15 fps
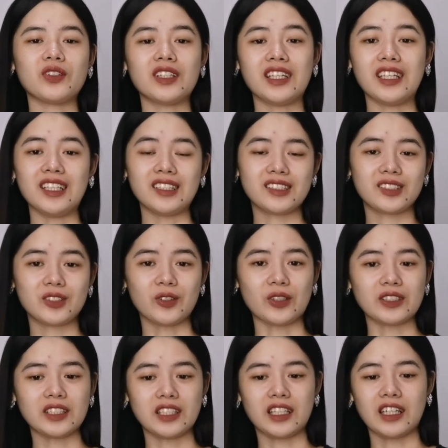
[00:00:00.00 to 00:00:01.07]
yung heels ko
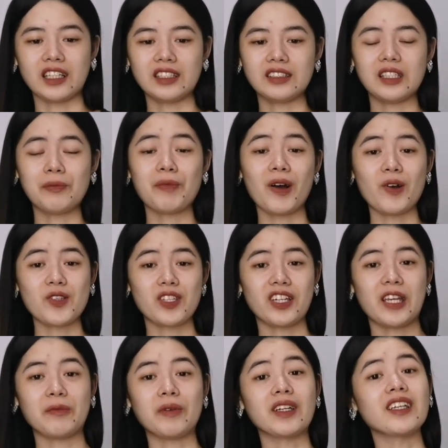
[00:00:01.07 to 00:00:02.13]
kasi nga, hindi pa ako
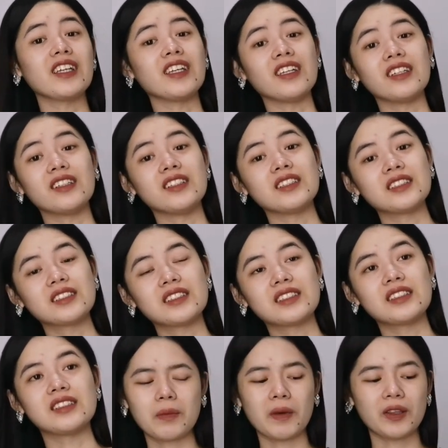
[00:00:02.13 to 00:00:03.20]
sanay mag-heels.
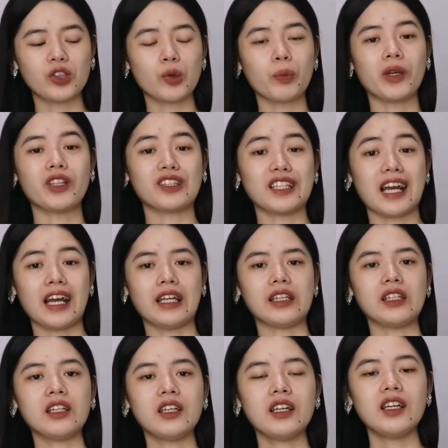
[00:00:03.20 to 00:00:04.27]
Semento pa yung
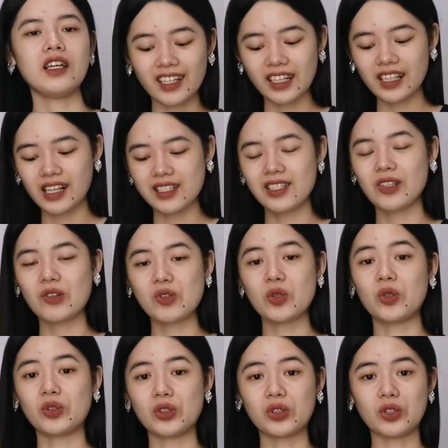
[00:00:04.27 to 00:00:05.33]
daan. Ang ikli kasi ng
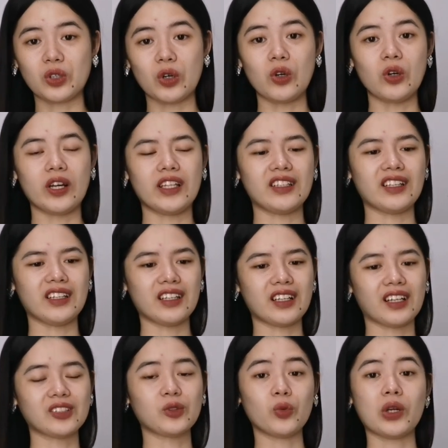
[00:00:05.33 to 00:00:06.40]
suot ko and then
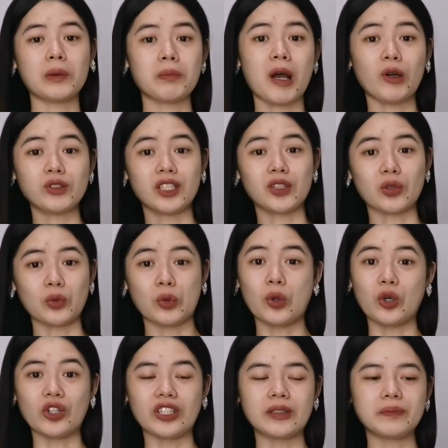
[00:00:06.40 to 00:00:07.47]
nagkasugat pa ako sa
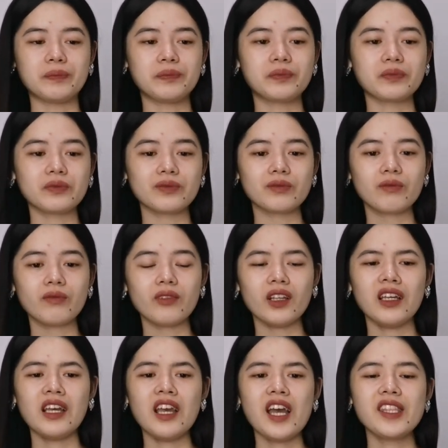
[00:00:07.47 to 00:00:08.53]
tuhod.
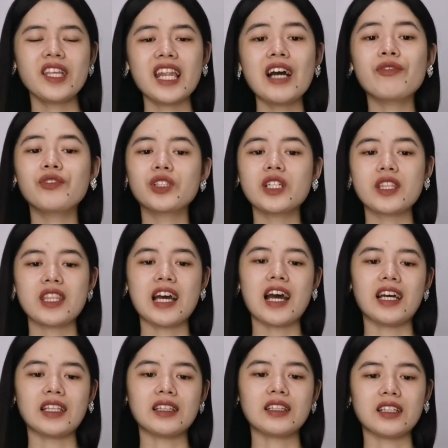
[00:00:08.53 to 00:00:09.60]
Then after
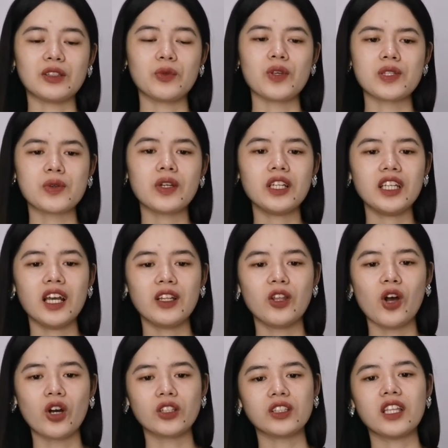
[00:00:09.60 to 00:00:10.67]
that, it was really a
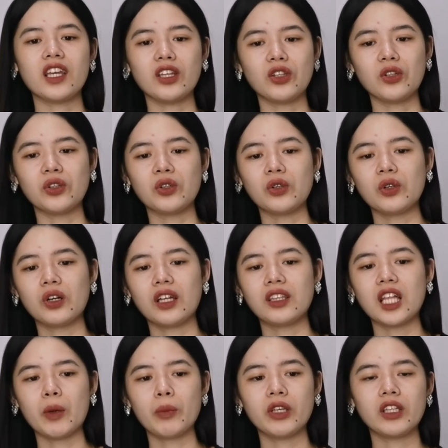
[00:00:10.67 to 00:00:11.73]
long day, no?
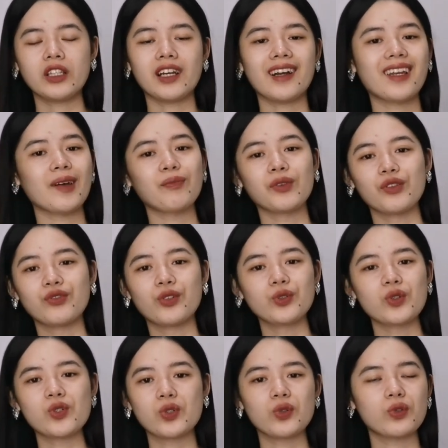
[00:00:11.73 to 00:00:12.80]
Ang daming naganap na
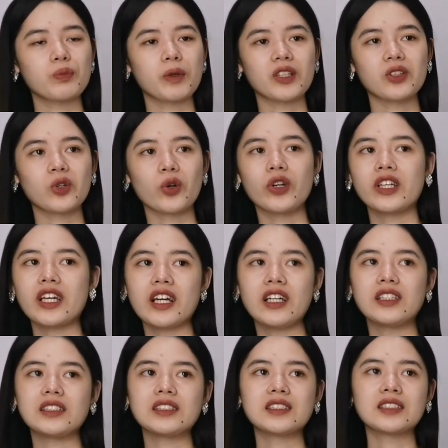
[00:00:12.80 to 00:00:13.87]
photoshoot,
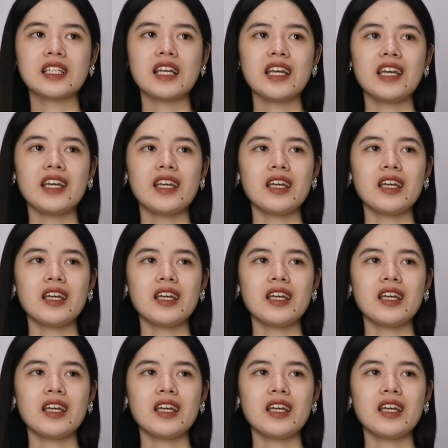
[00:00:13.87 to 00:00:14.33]
pictorials,